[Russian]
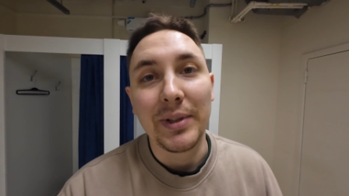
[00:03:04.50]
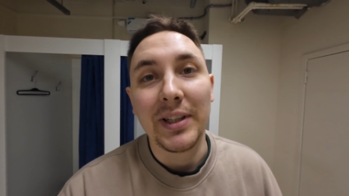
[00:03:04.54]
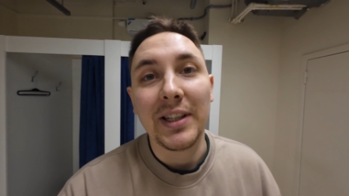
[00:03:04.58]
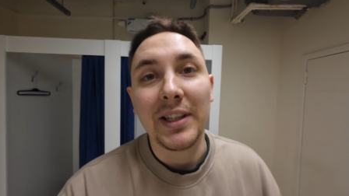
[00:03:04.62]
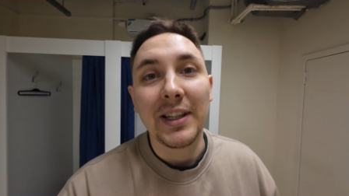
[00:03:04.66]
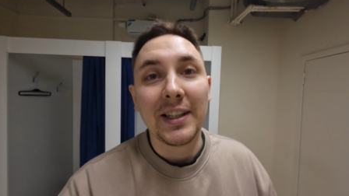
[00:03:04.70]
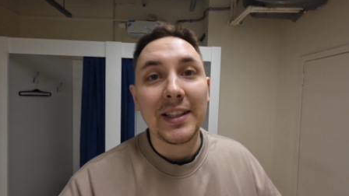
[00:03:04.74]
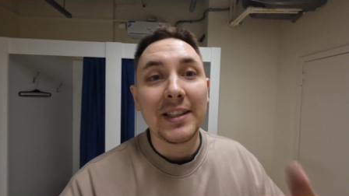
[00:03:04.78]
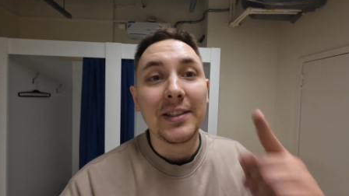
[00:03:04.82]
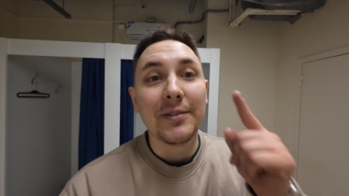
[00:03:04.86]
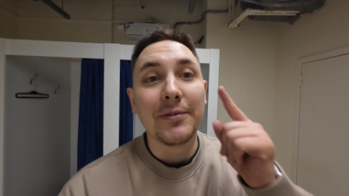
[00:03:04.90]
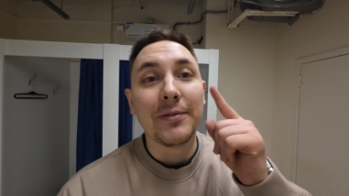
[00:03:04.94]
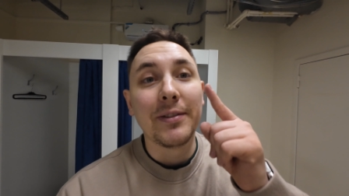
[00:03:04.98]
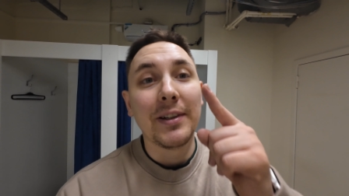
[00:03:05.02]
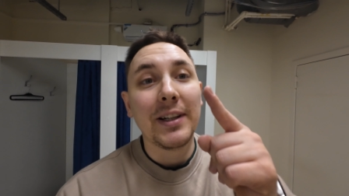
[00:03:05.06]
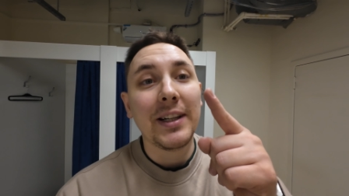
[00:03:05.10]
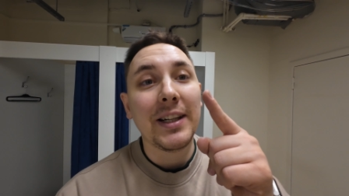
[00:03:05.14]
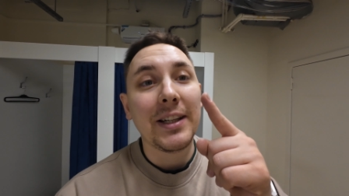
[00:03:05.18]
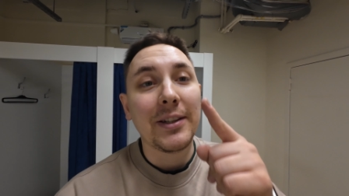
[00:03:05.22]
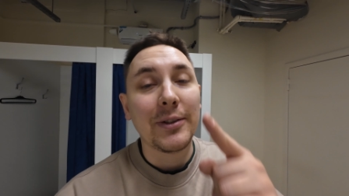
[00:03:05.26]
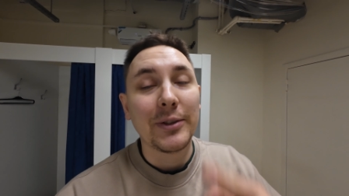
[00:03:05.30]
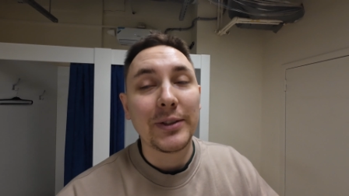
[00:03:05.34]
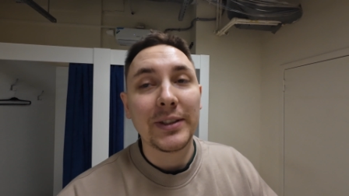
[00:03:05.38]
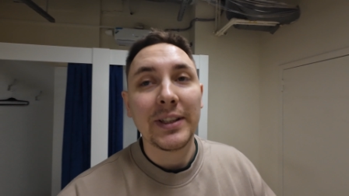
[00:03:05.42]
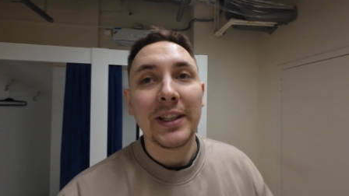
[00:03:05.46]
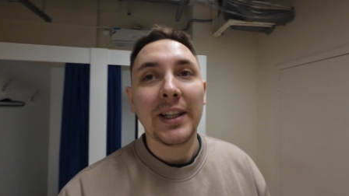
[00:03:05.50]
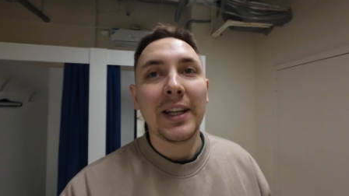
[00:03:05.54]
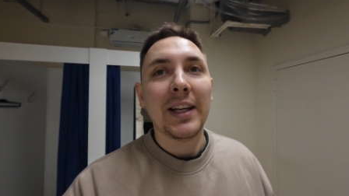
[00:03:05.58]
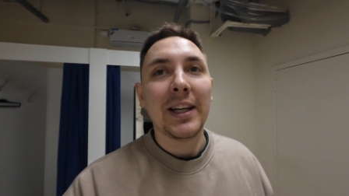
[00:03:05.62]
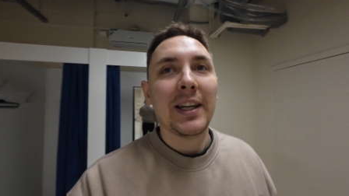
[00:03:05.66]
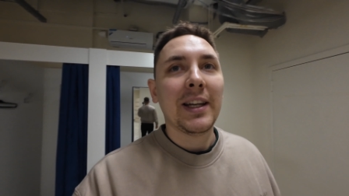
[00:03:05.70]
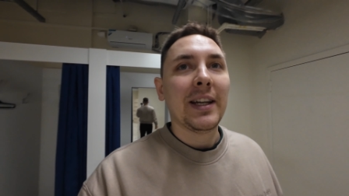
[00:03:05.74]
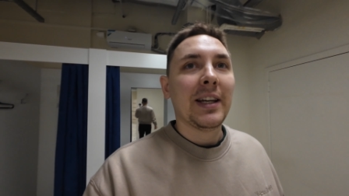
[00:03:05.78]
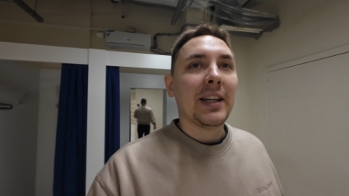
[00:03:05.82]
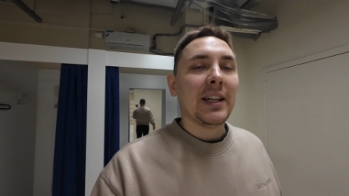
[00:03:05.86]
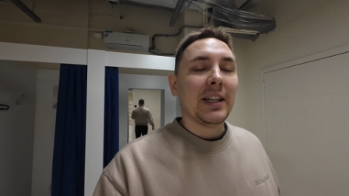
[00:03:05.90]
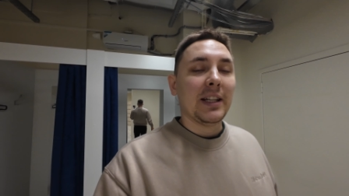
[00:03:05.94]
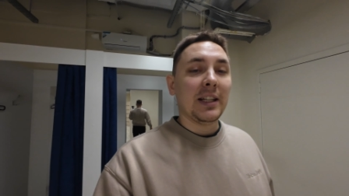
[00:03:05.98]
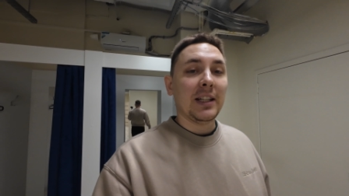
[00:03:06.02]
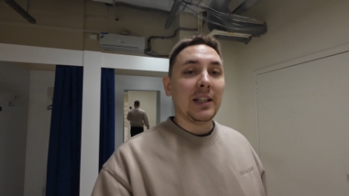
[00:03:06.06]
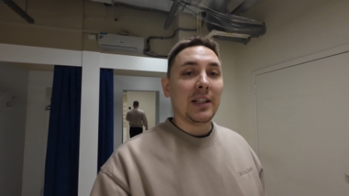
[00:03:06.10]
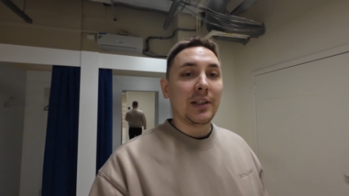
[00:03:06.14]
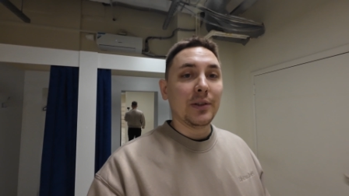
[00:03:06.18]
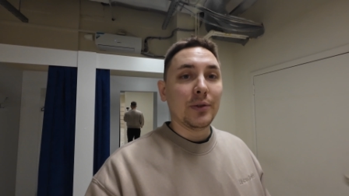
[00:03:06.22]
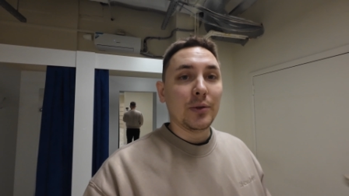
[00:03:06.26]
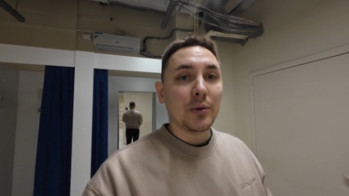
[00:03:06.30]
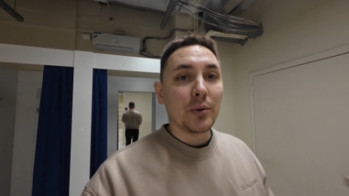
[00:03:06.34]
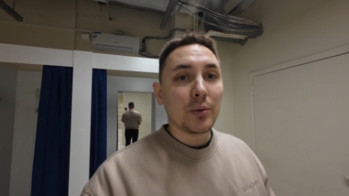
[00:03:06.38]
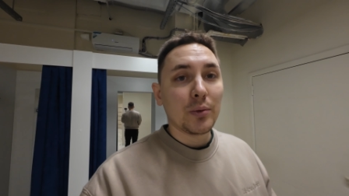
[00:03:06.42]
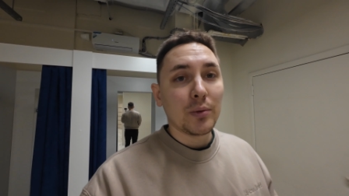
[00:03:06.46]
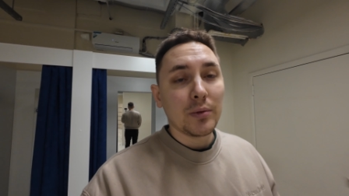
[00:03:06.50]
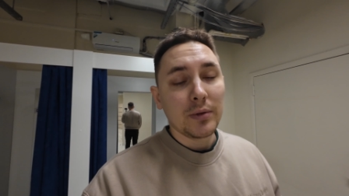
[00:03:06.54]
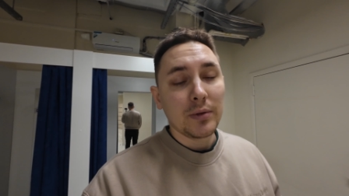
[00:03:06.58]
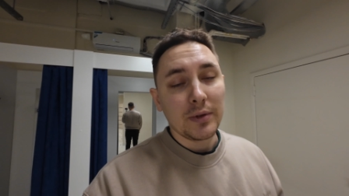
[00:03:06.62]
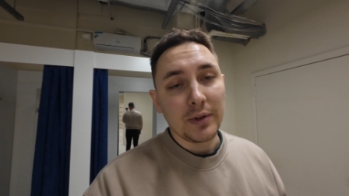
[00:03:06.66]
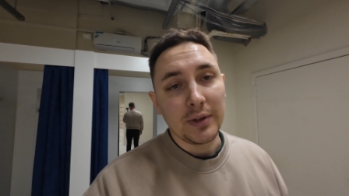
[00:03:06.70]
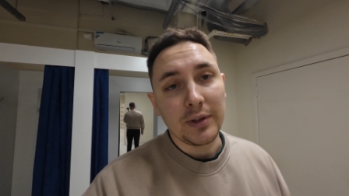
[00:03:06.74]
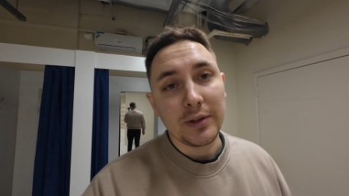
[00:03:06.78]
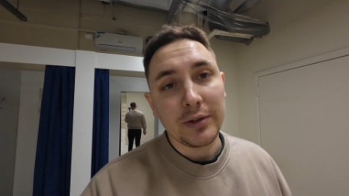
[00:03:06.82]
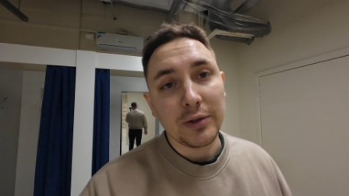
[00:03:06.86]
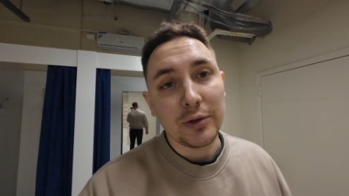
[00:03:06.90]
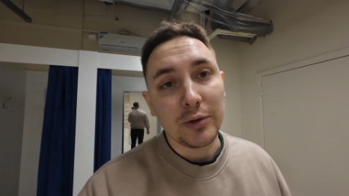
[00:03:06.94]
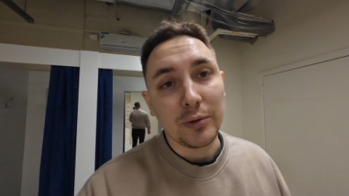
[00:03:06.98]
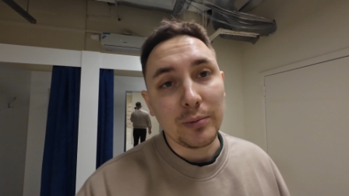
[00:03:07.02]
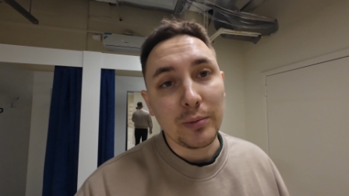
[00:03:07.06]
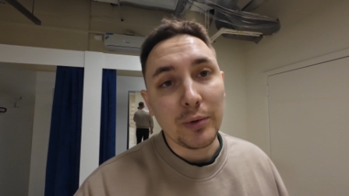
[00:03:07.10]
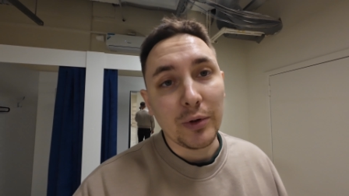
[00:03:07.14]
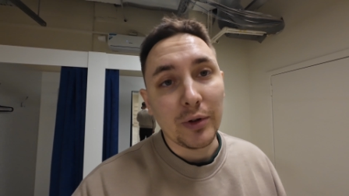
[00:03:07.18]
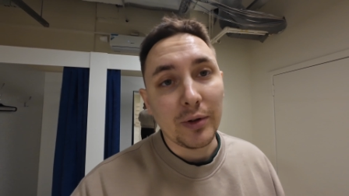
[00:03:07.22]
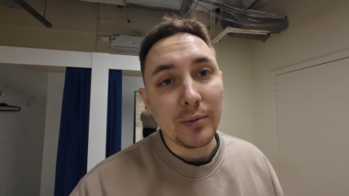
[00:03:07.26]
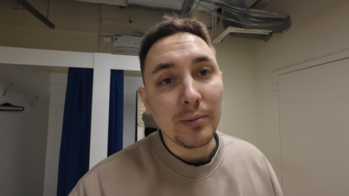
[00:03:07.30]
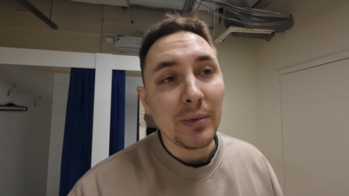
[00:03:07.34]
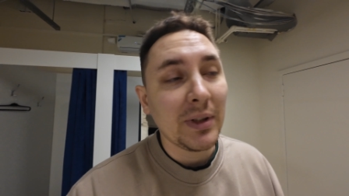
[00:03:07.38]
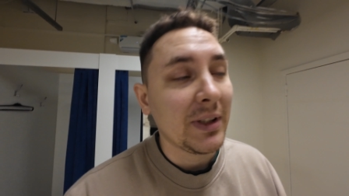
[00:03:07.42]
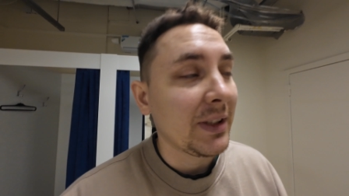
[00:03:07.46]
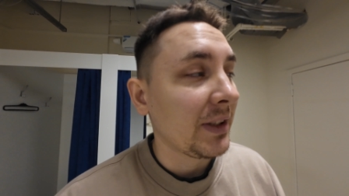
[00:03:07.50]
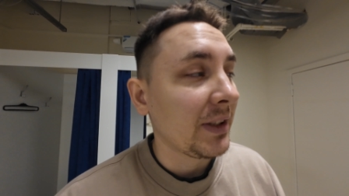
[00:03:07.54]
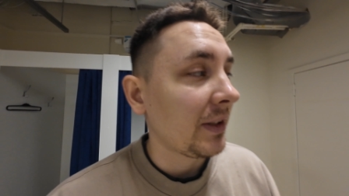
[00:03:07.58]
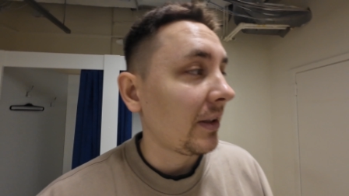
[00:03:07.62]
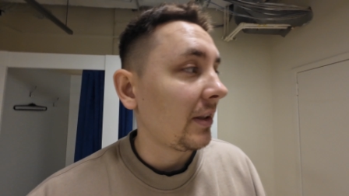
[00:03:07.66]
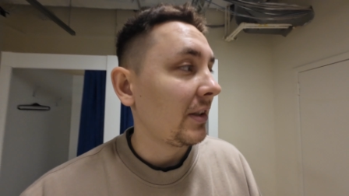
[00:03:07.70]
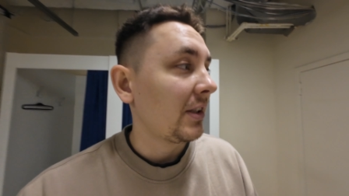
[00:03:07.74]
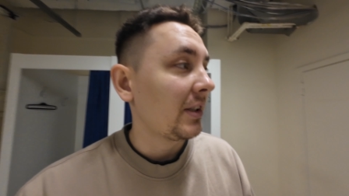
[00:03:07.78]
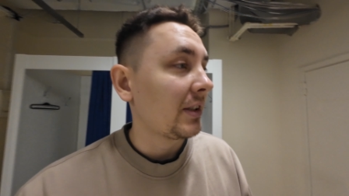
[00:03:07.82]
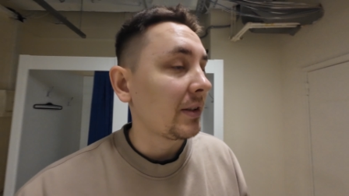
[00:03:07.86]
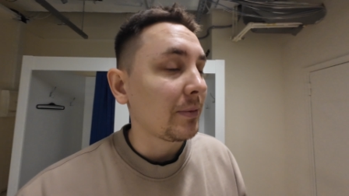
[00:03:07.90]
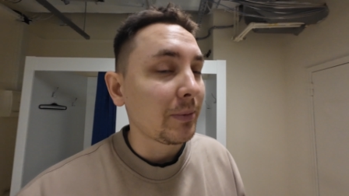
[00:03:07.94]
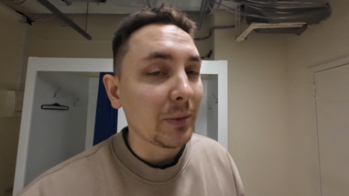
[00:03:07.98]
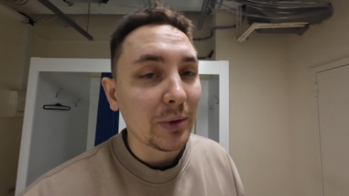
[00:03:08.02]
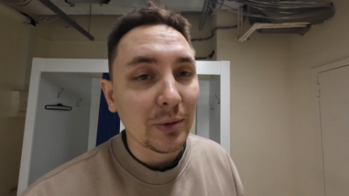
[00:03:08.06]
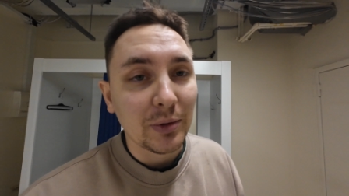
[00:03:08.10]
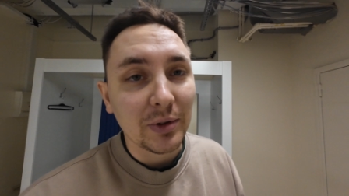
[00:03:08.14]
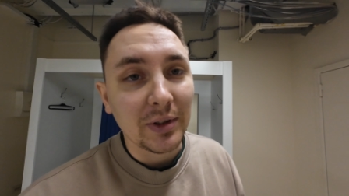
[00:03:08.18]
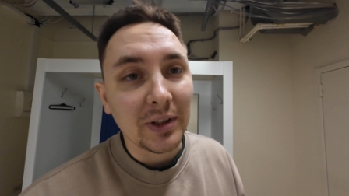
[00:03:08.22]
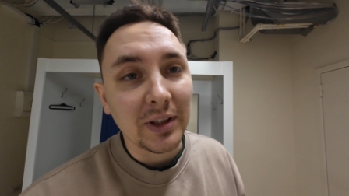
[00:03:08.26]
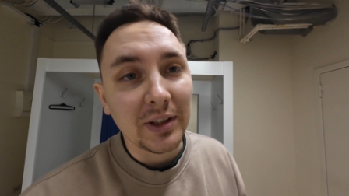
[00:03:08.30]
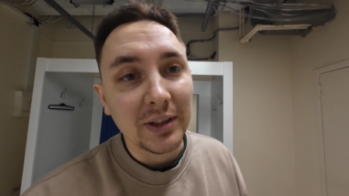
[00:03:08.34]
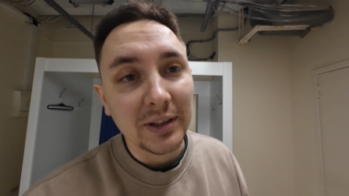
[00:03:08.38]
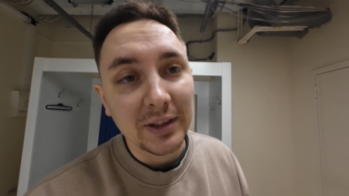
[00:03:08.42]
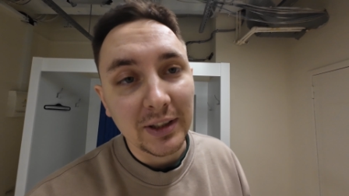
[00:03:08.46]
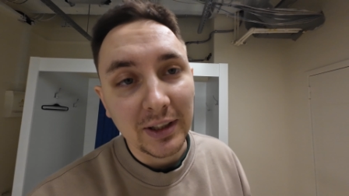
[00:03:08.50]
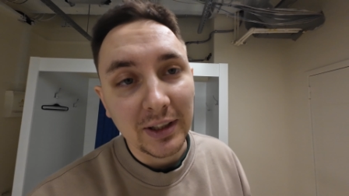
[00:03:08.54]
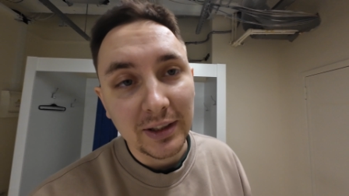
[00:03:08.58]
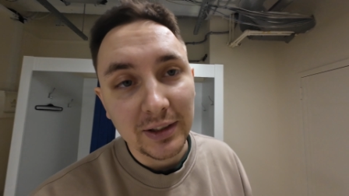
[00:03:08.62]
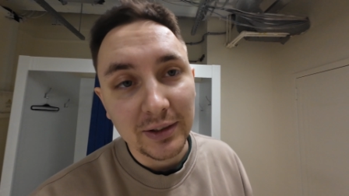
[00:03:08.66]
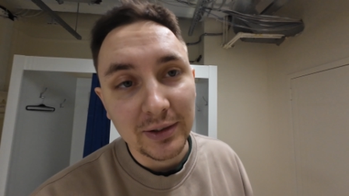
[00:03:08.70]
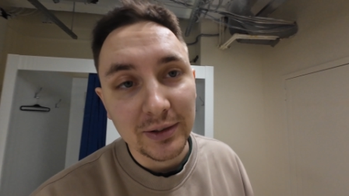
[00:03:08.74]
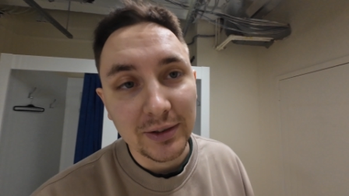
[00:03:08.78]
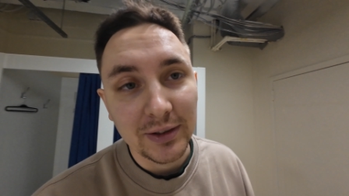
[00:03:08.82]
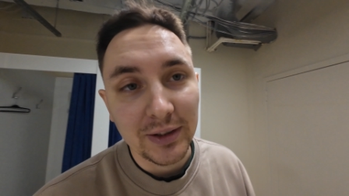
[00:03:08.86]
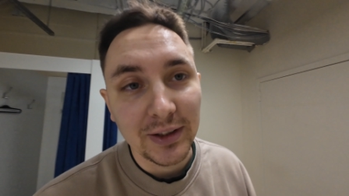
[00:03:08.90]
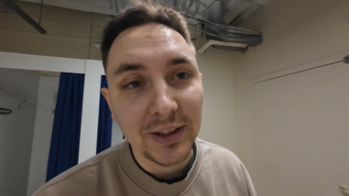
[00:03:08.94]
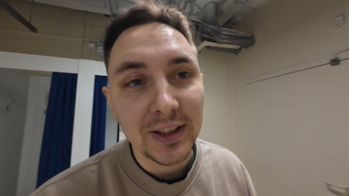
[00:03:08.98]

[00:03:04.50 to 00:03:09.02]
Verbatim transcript: переодеваюсь и иду на сноуборд. Блин, если честно, мне уже даже захотелось